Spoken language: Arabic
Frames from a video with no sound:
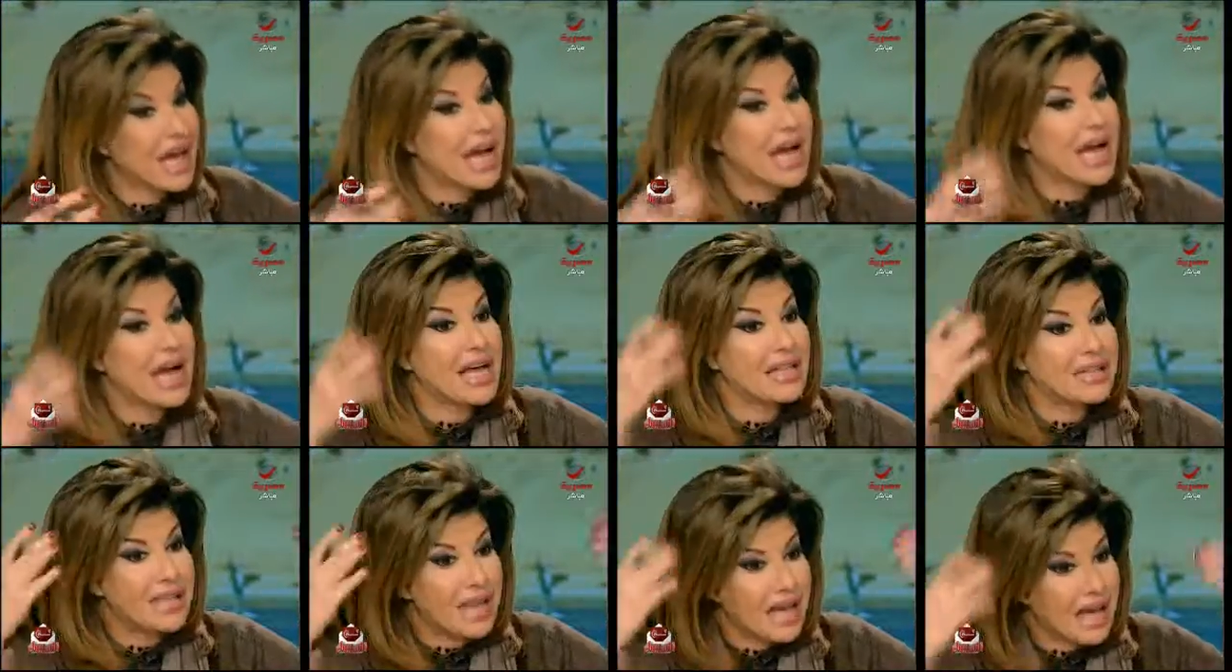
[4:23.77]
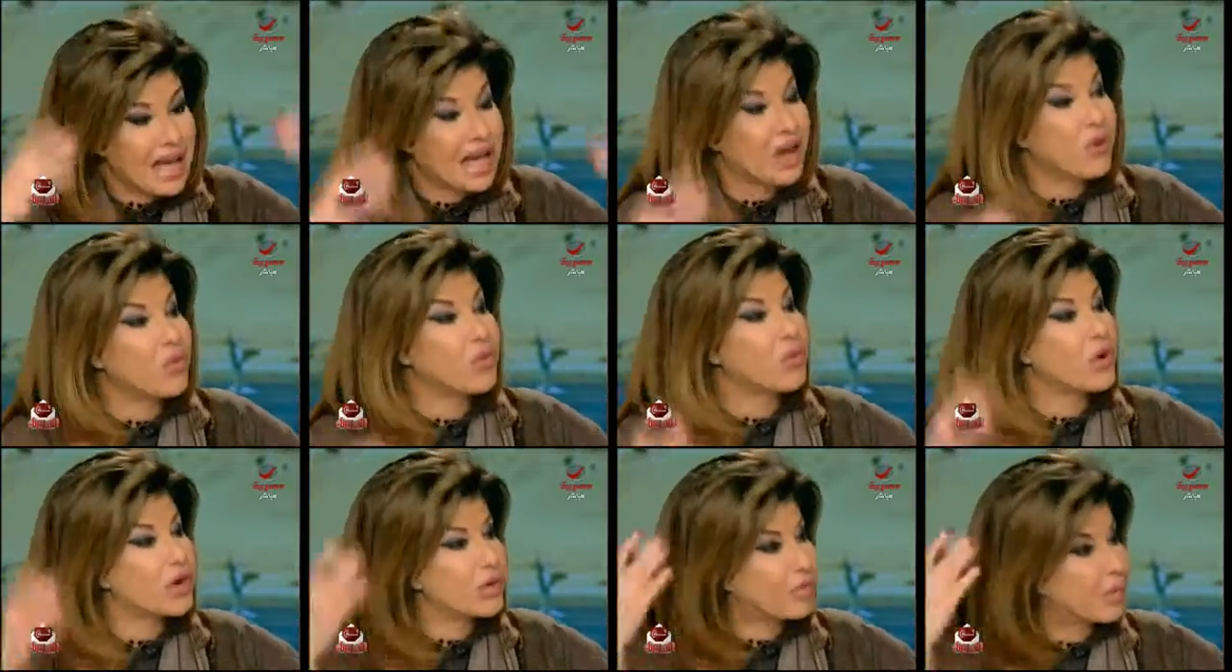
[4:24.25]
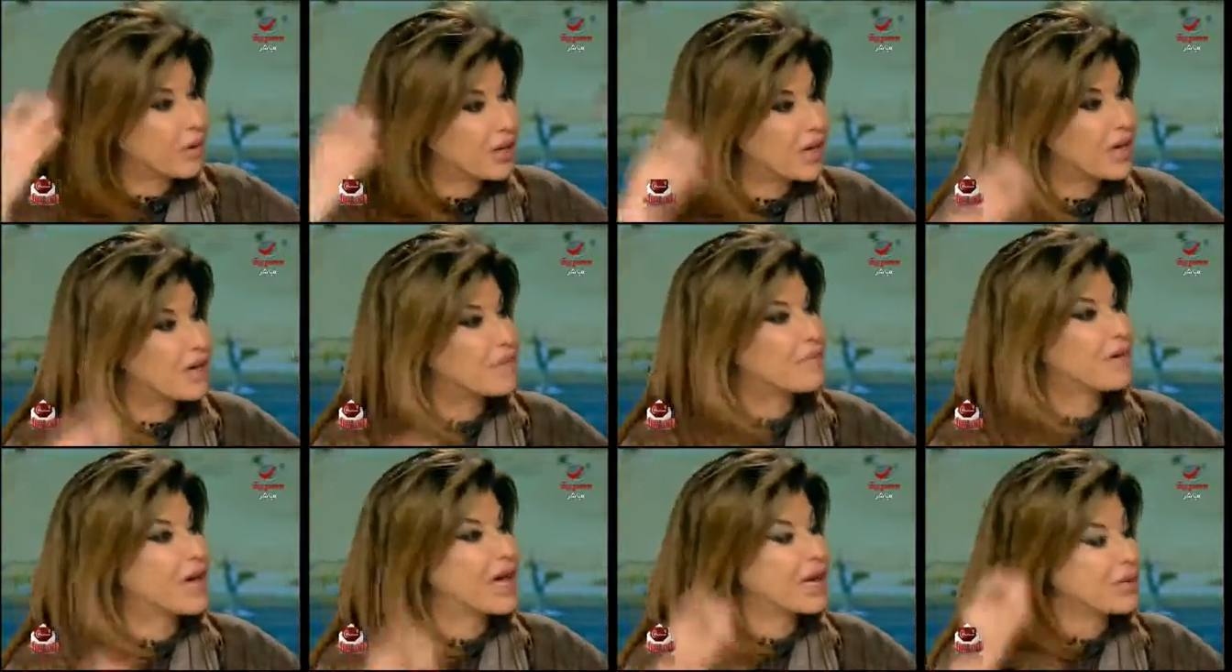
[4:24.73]
هذا اول
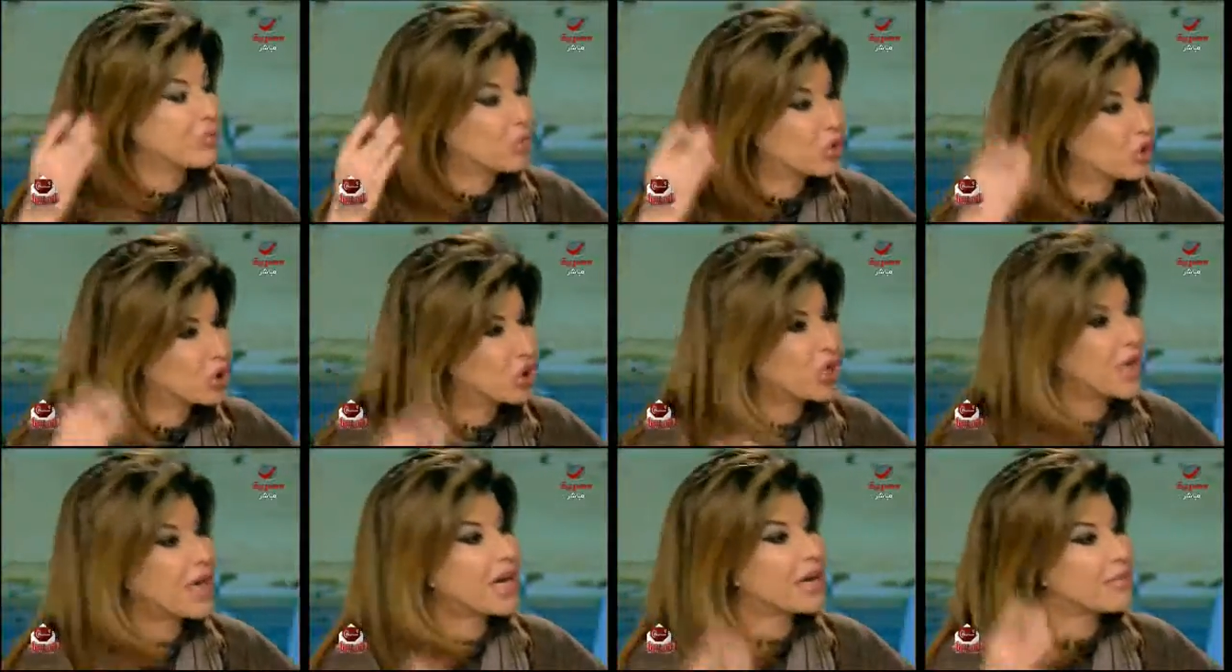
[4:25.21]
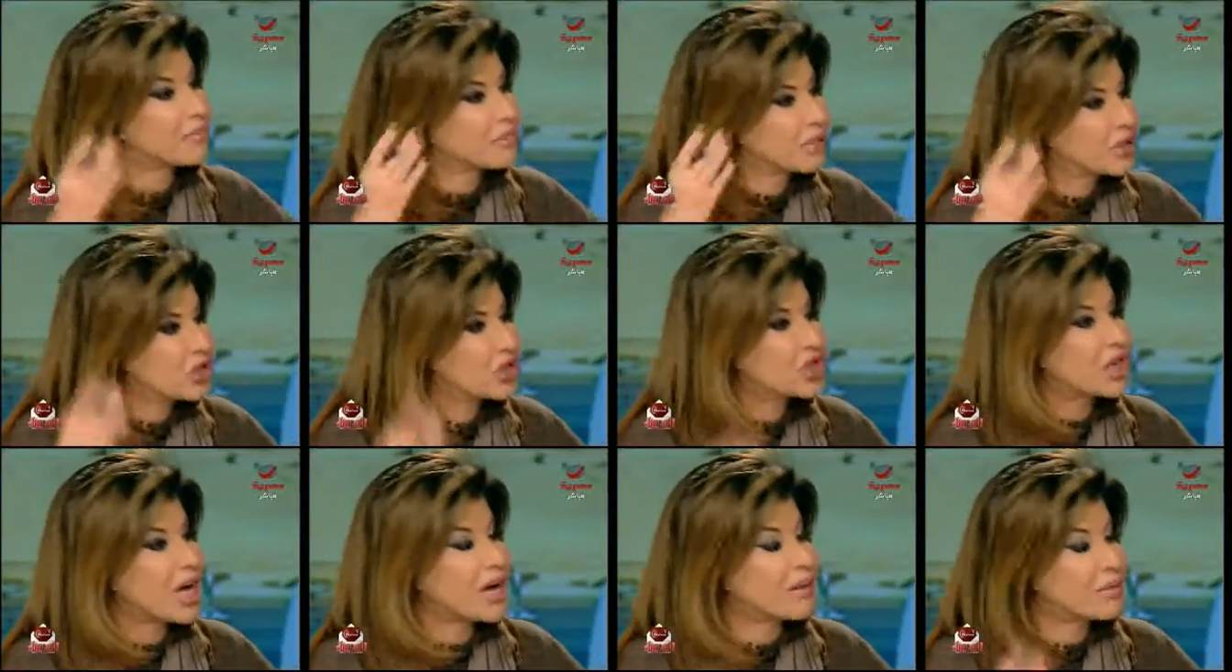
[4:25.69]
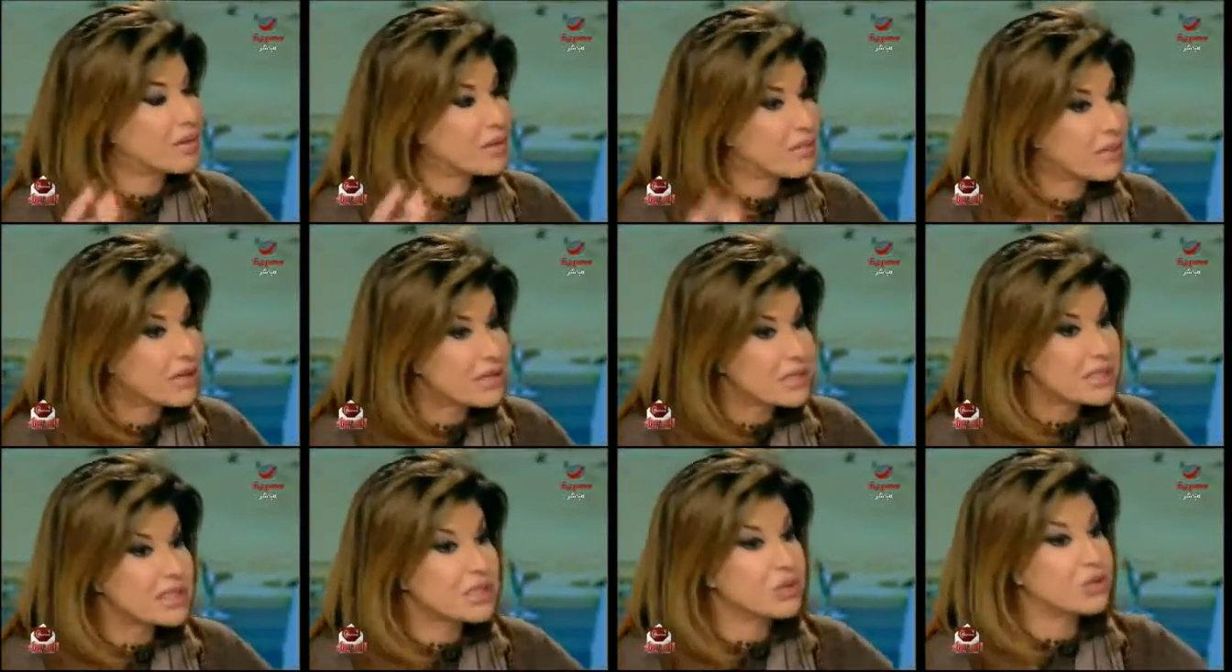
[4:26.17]
برلمان منتخب من الشعب
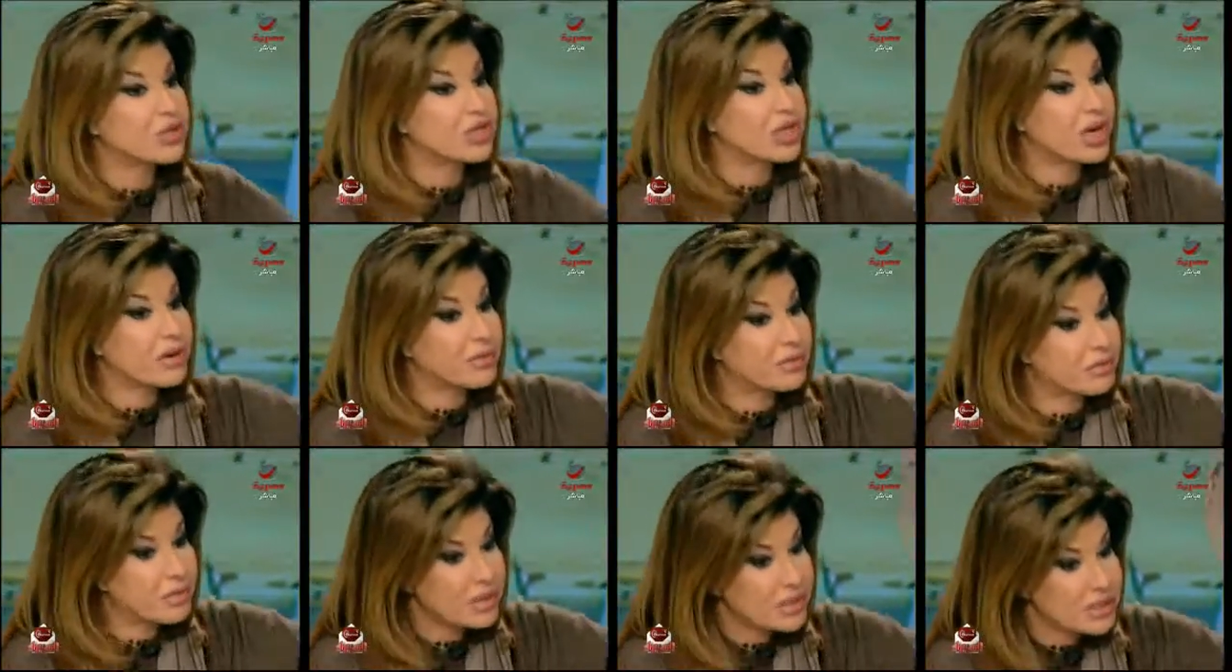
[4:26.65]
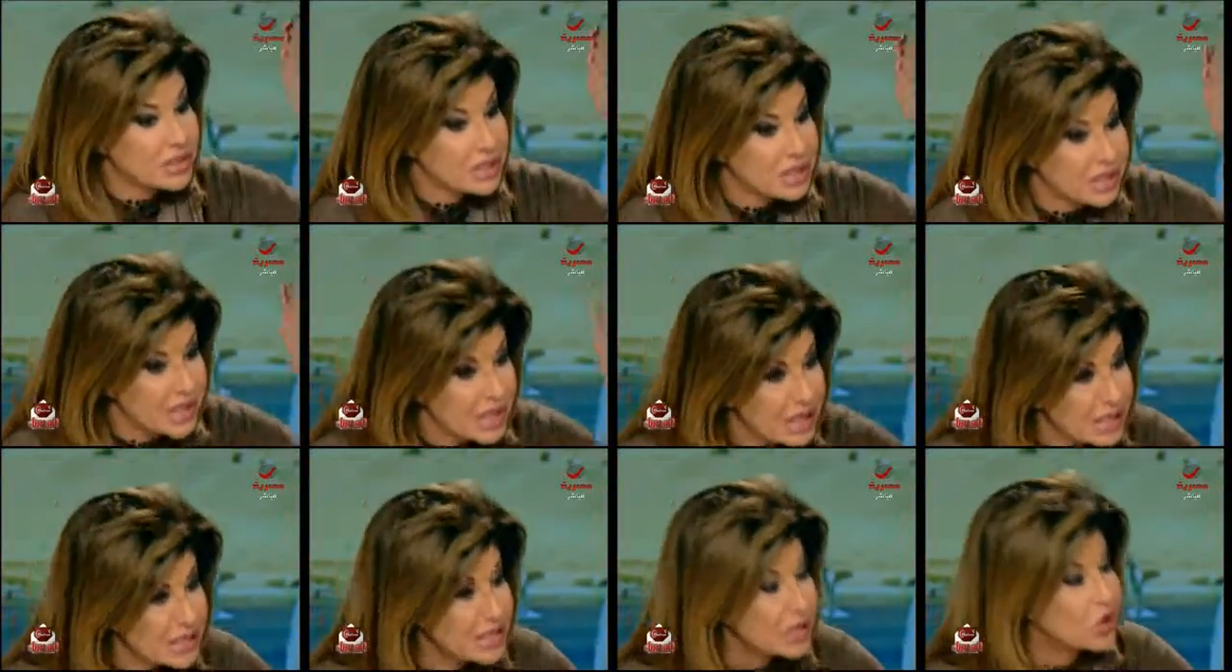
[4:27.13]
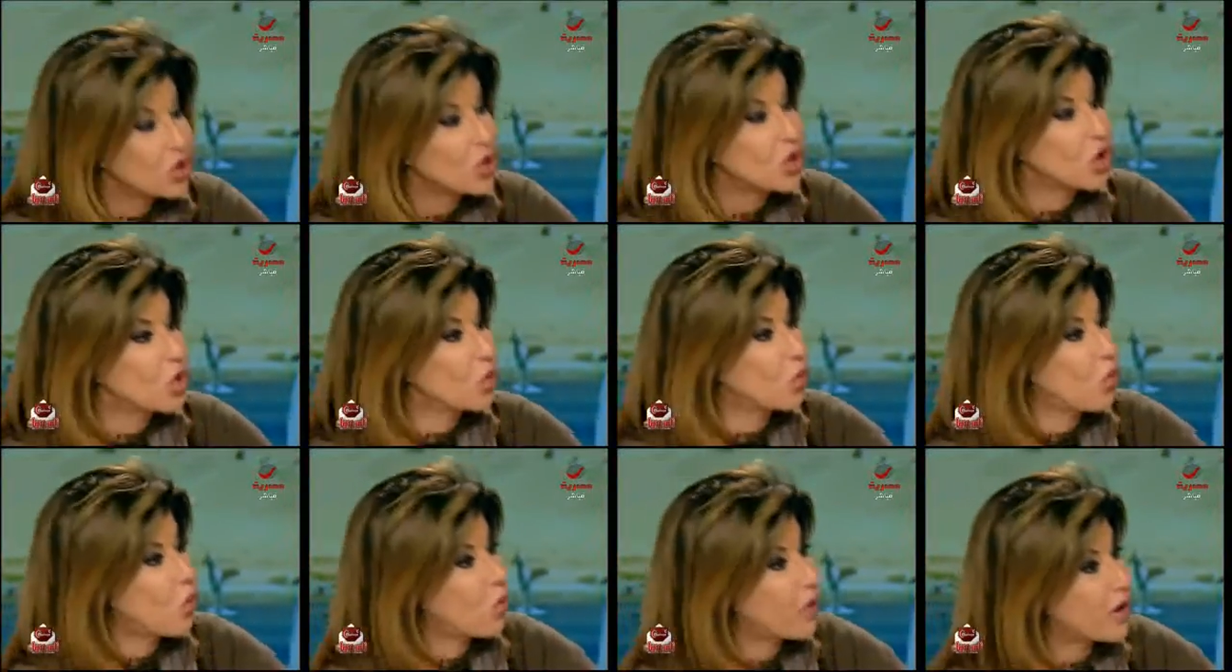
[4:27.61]
المصري والشعب المصري نزل
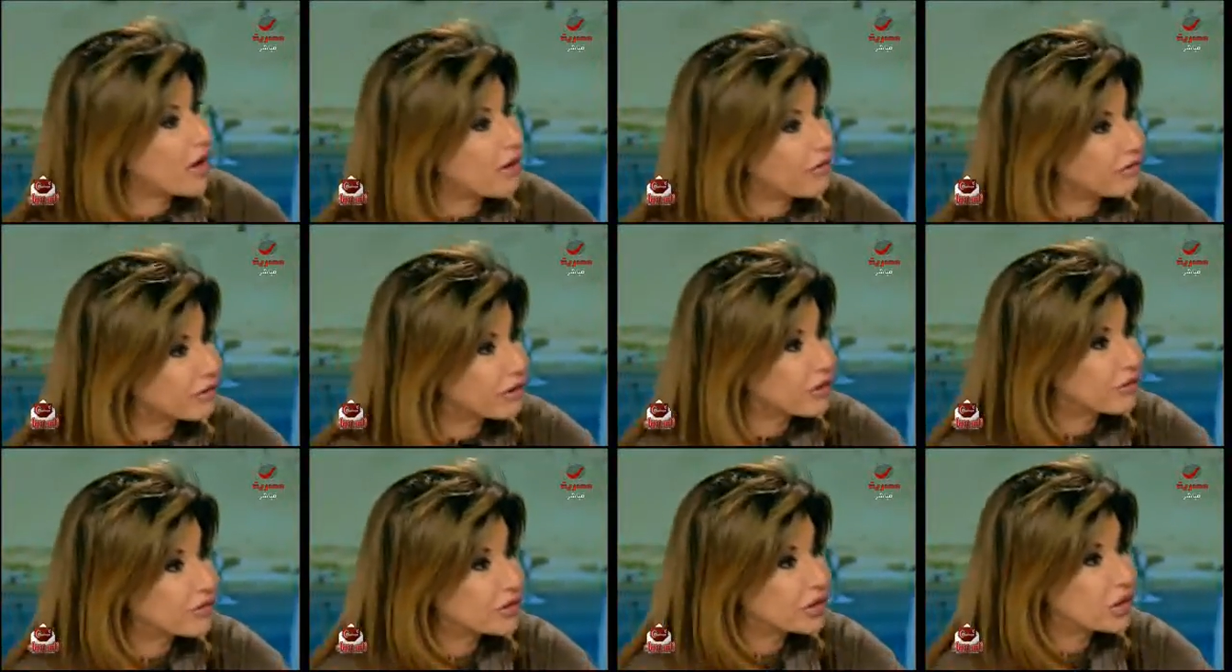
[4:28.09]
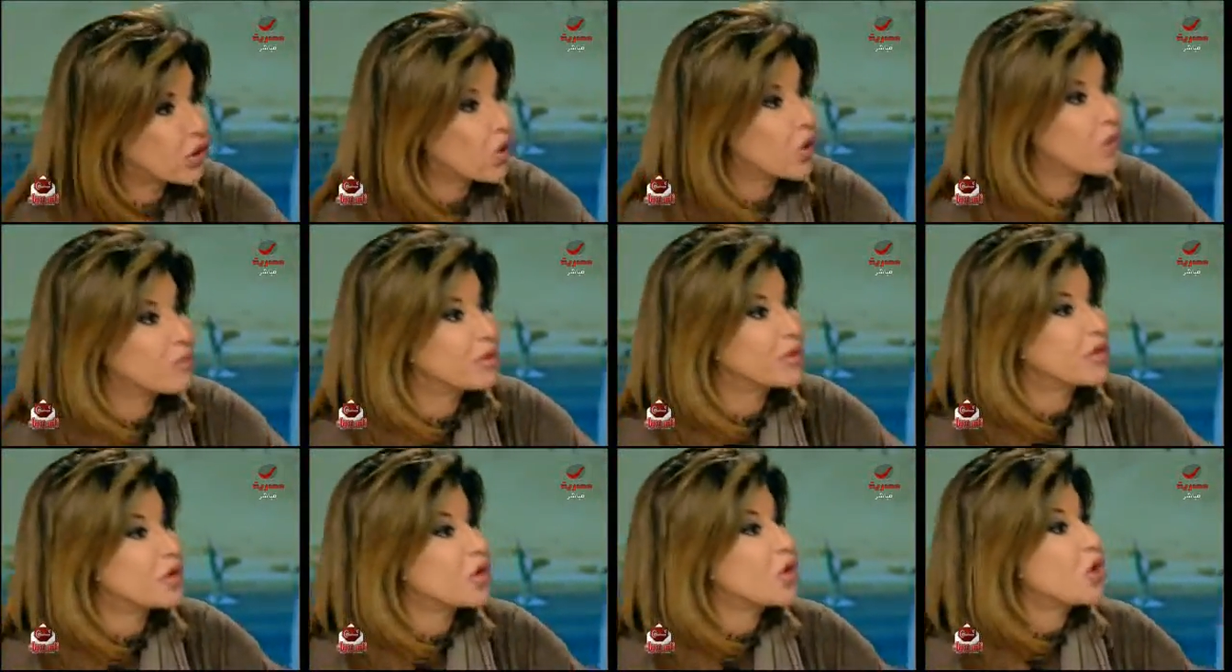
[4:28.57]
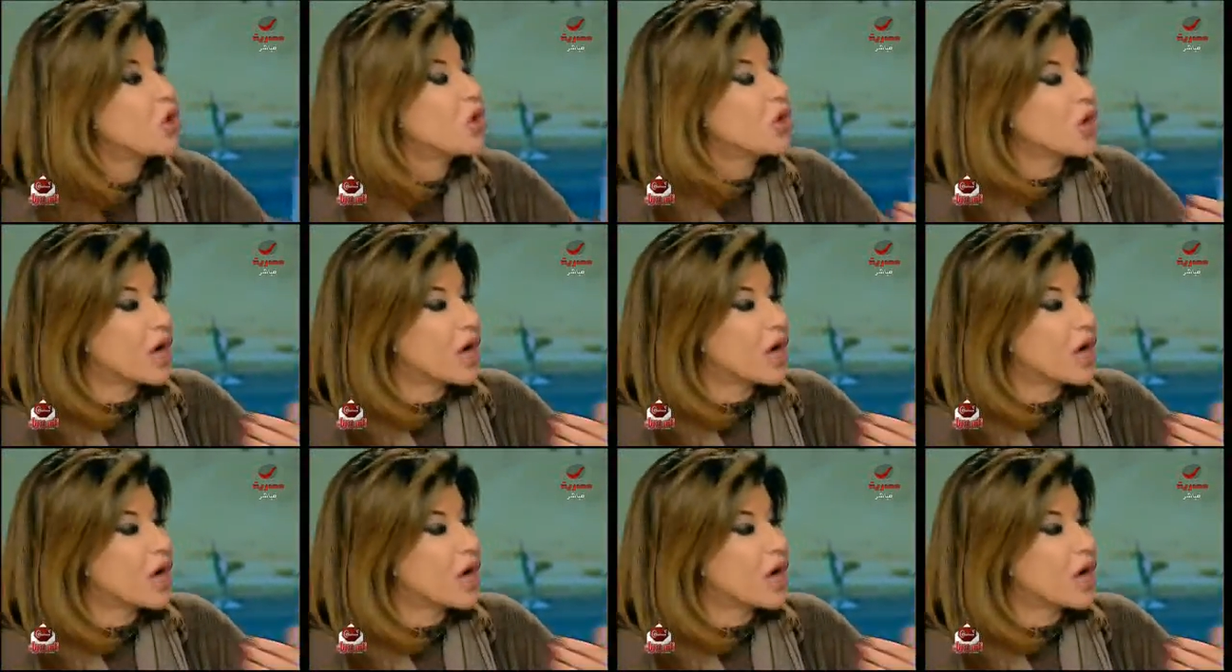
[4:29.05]
ووقفنا في الطوابير